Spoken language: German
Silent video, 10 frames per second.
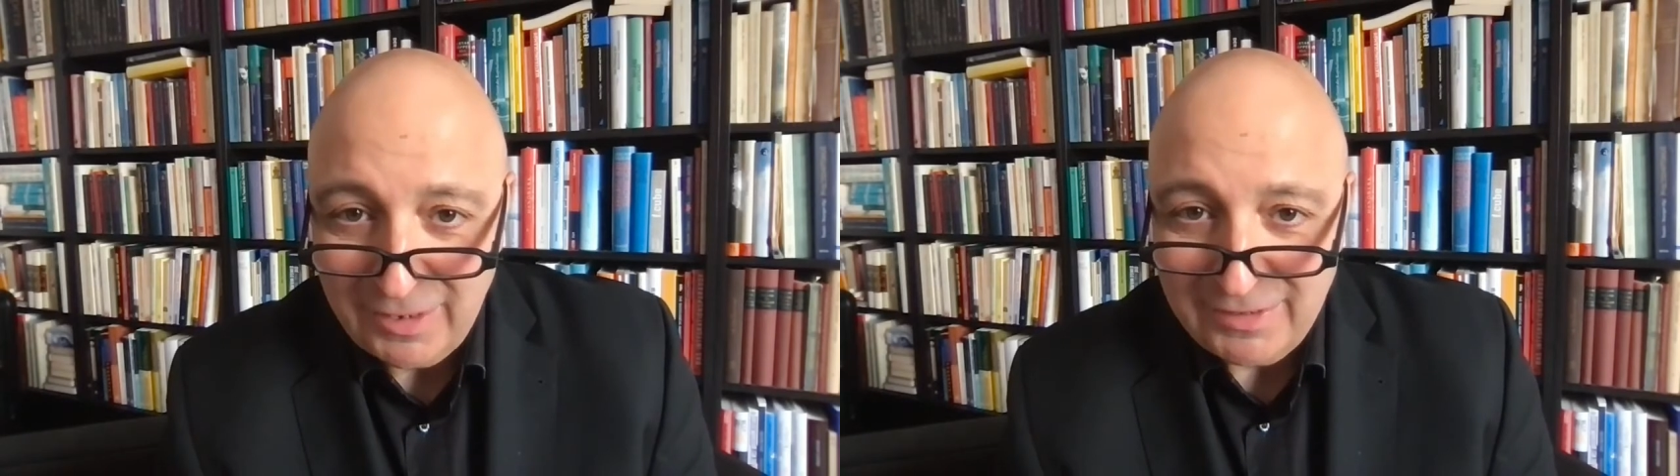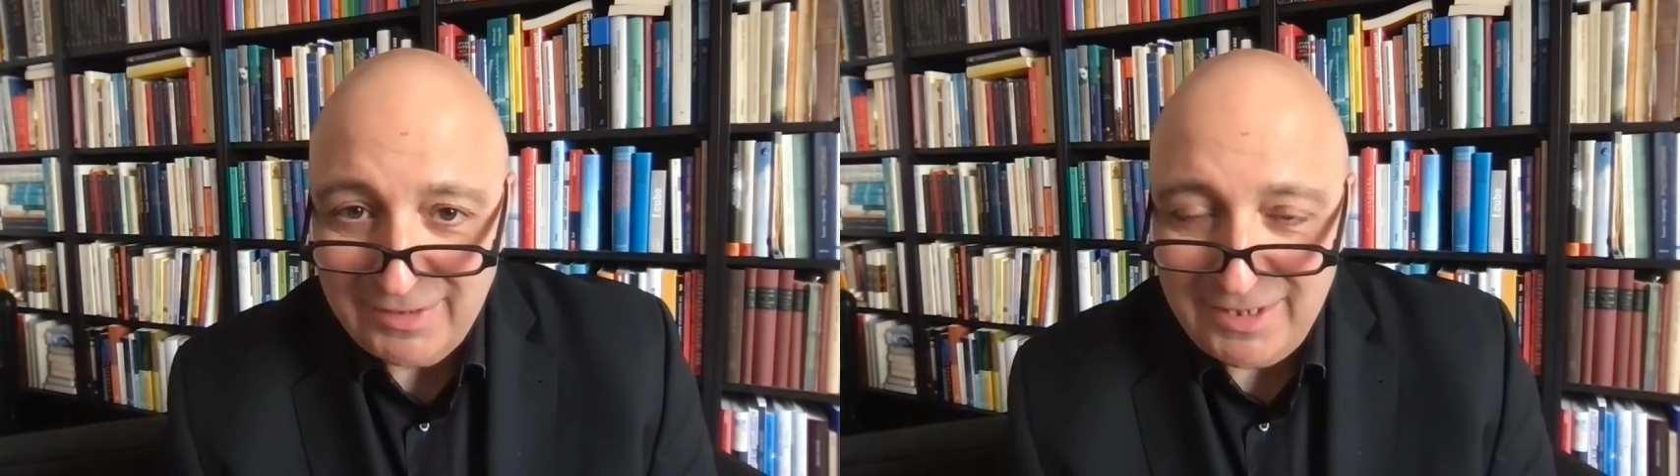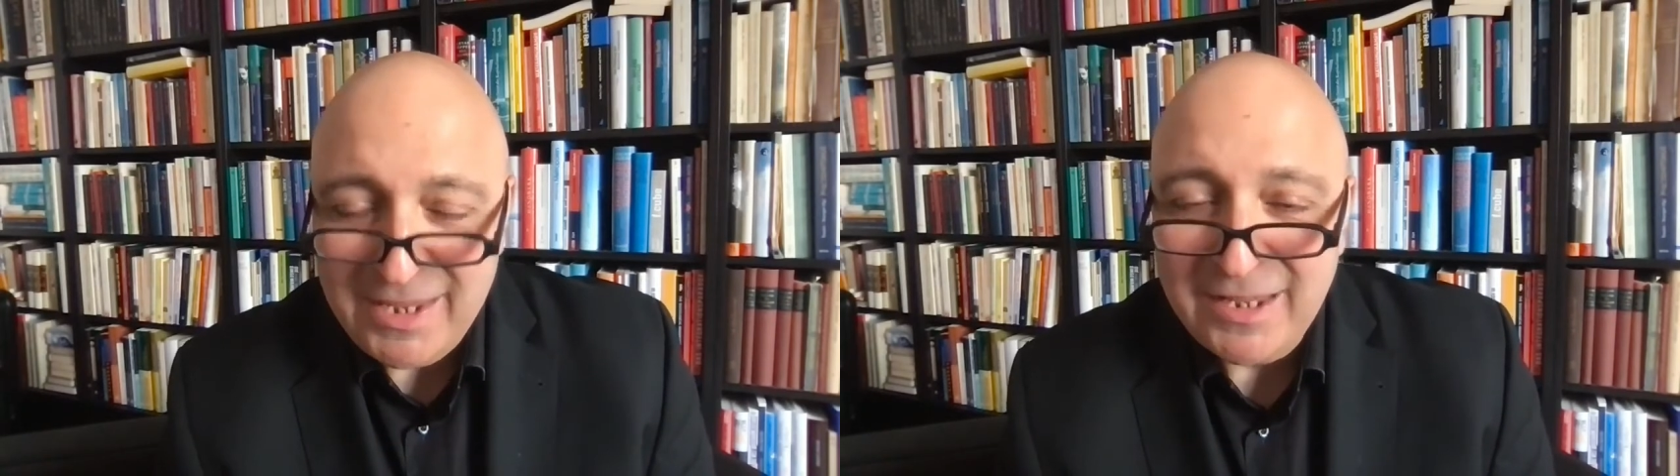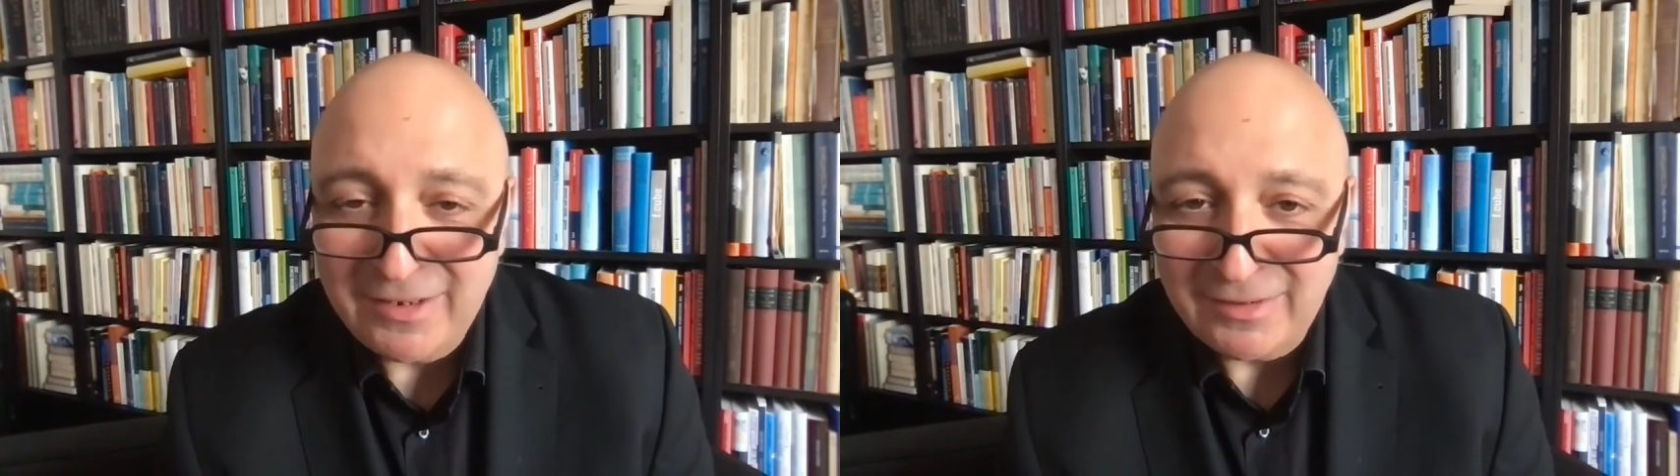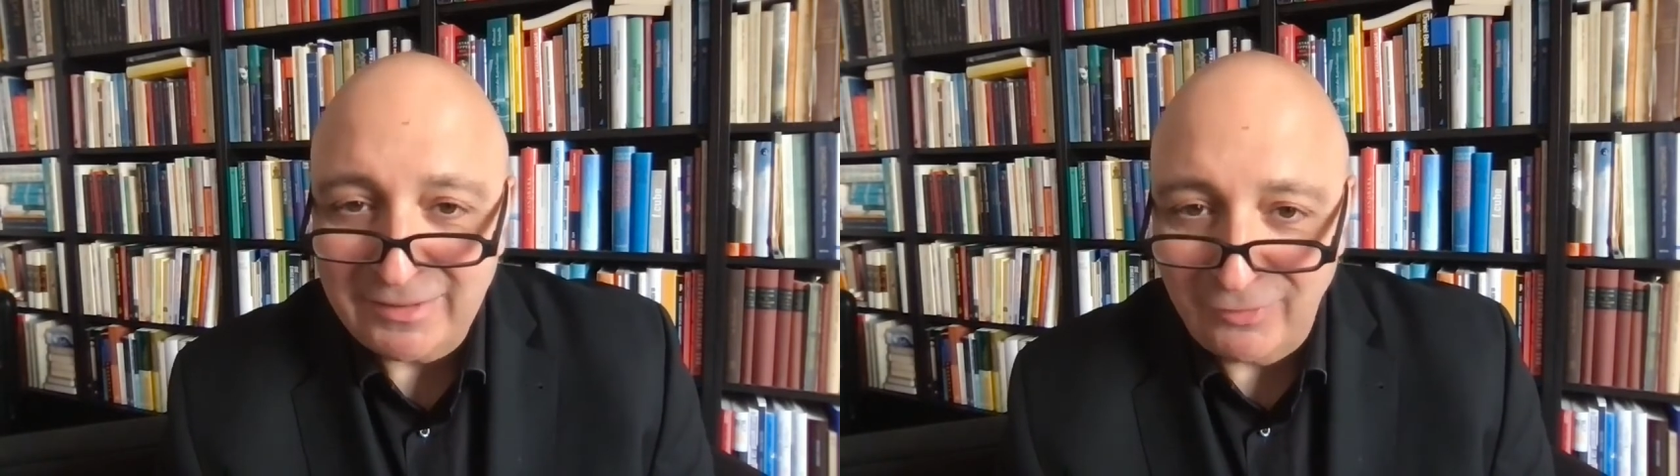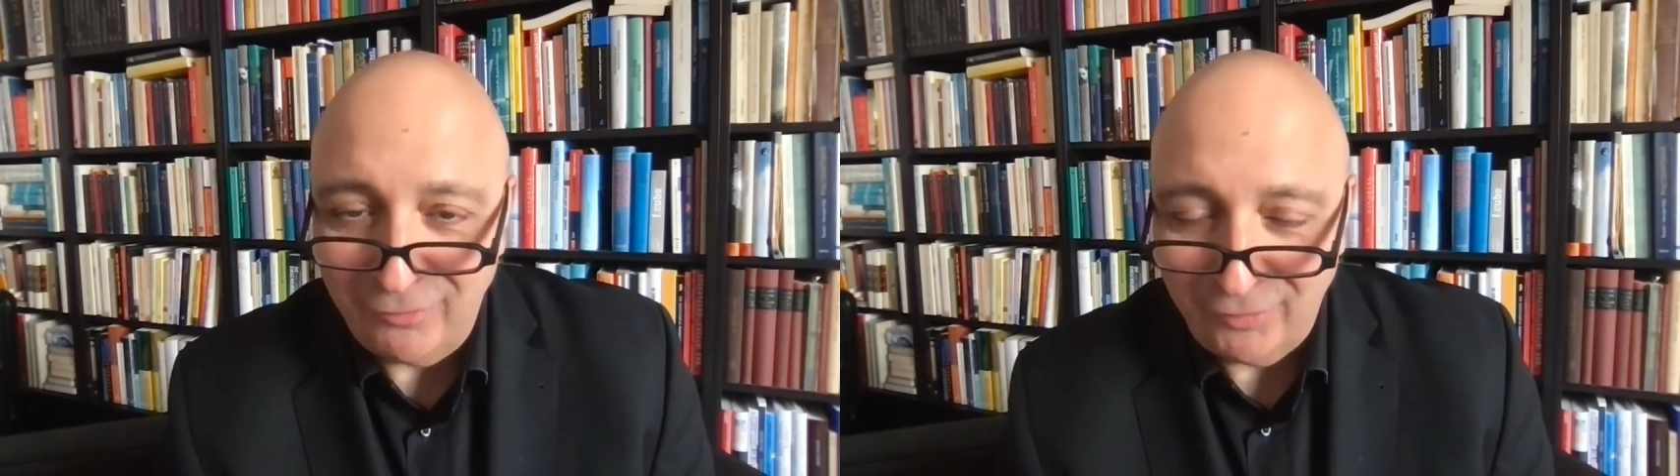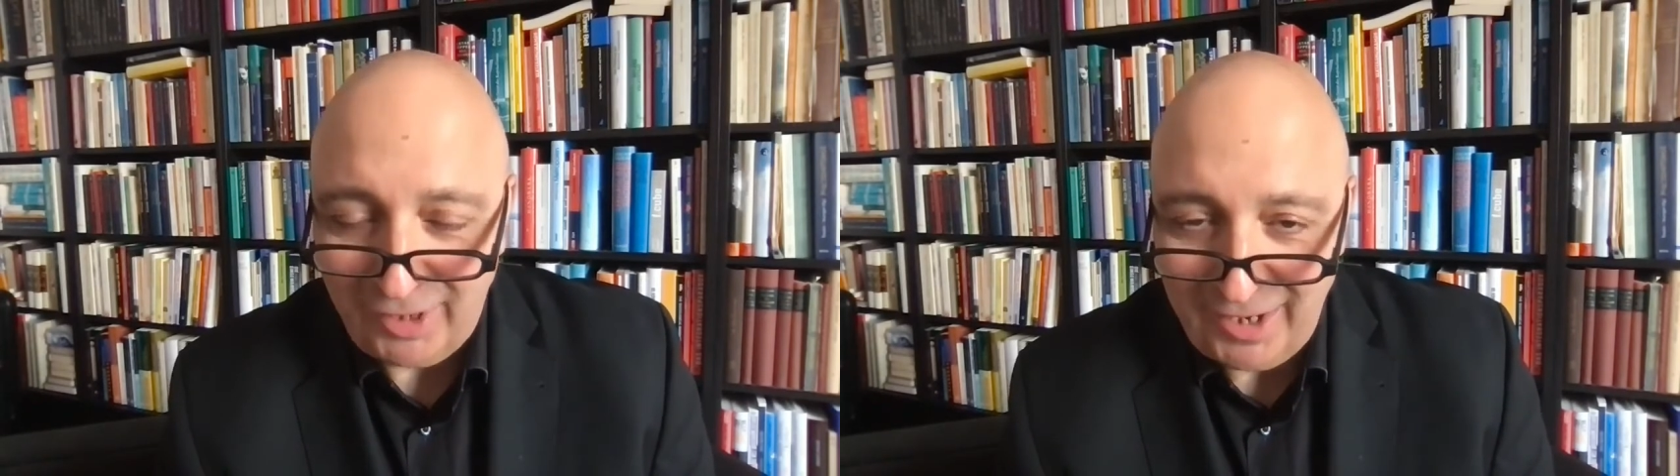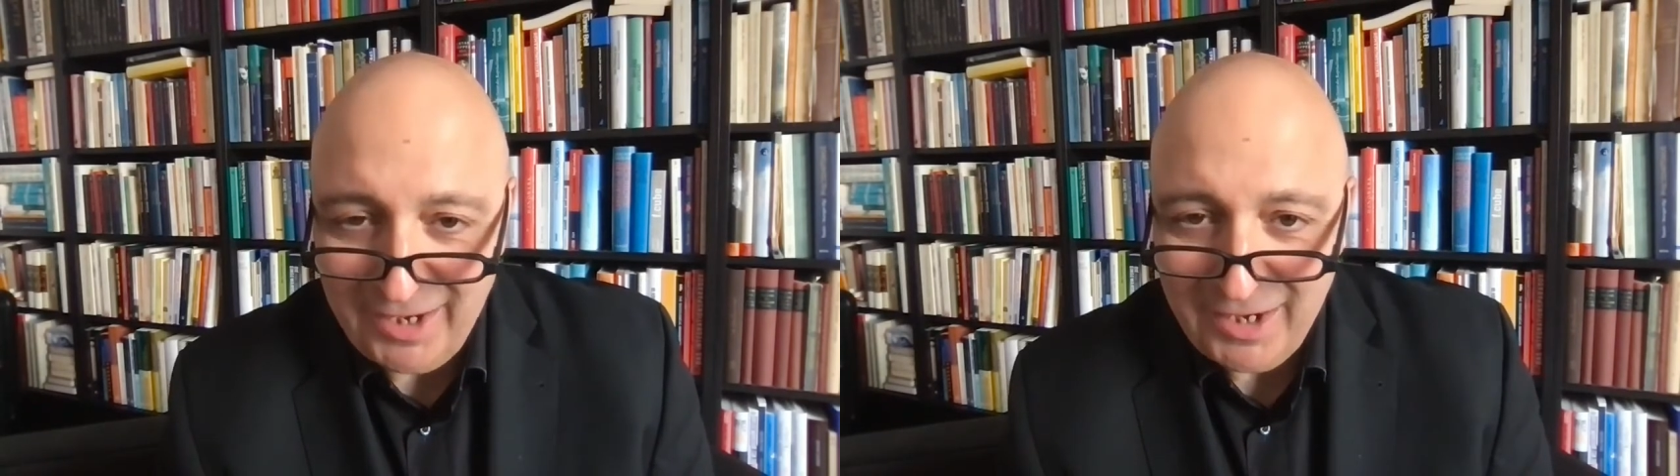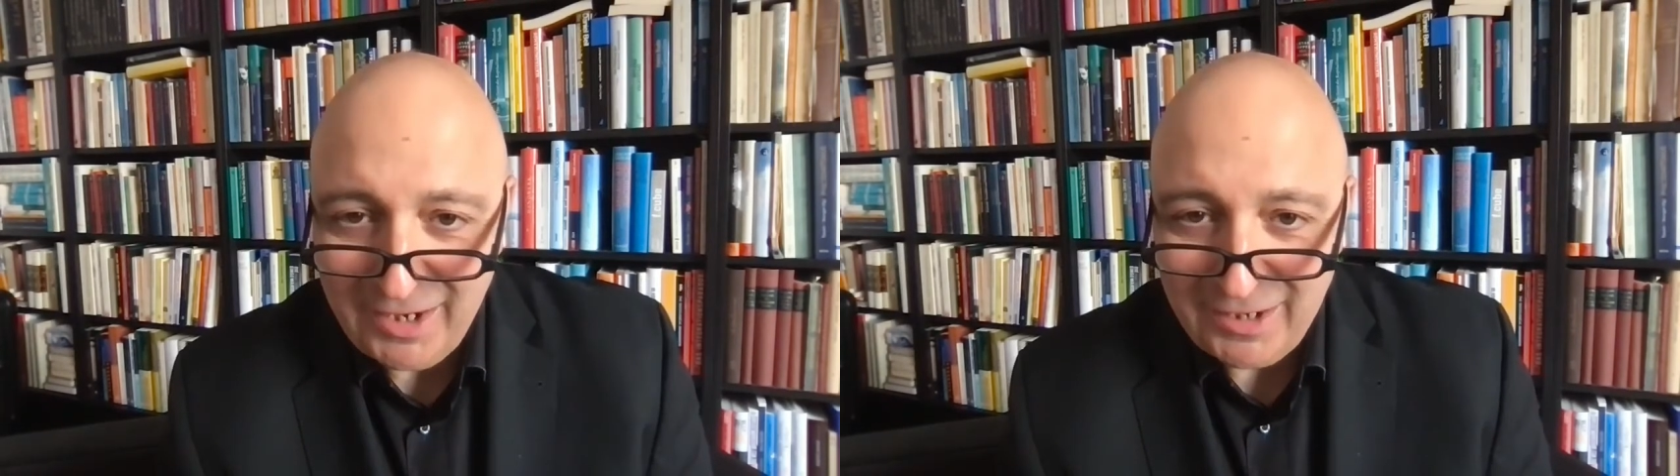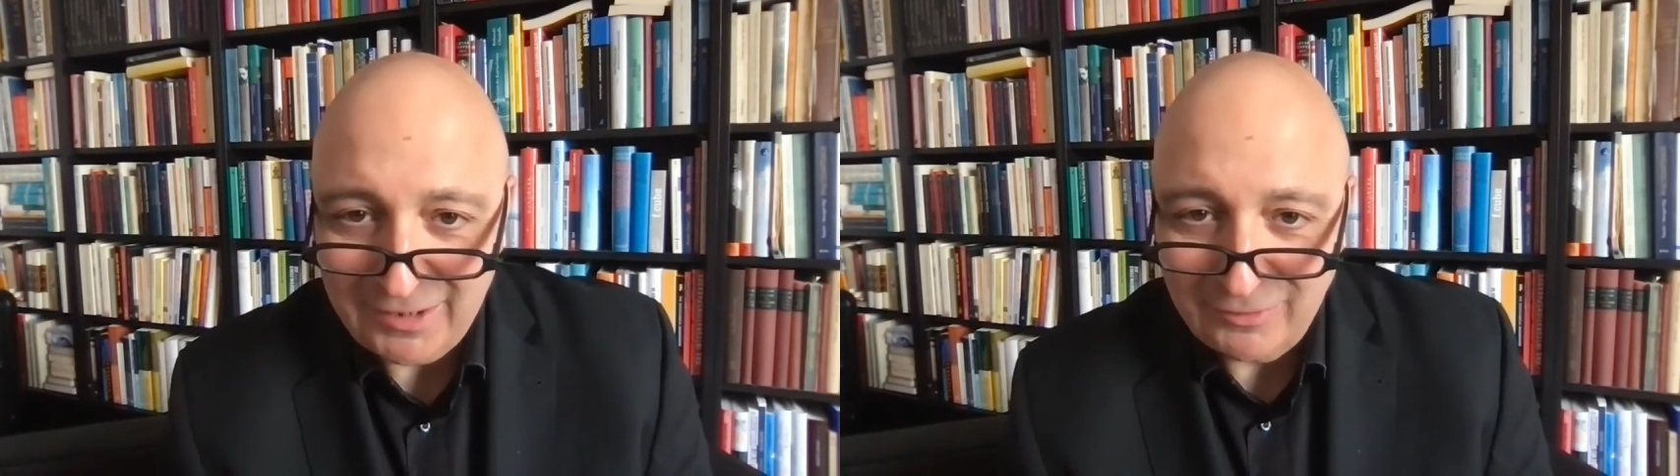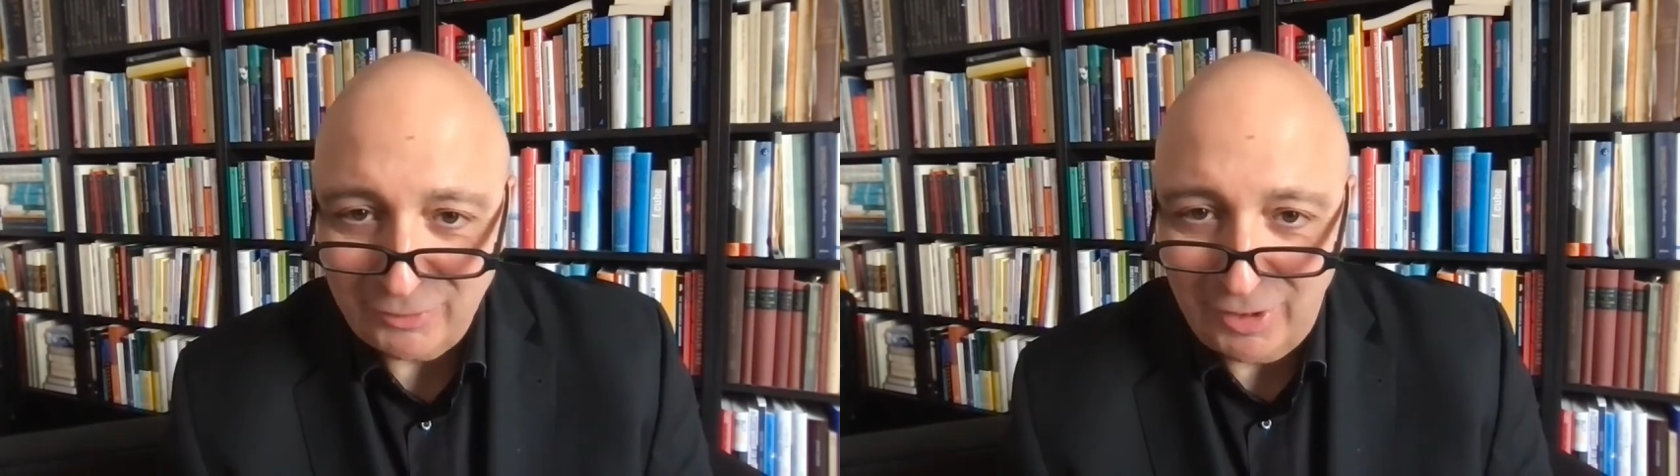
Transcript: gegen die Freiheit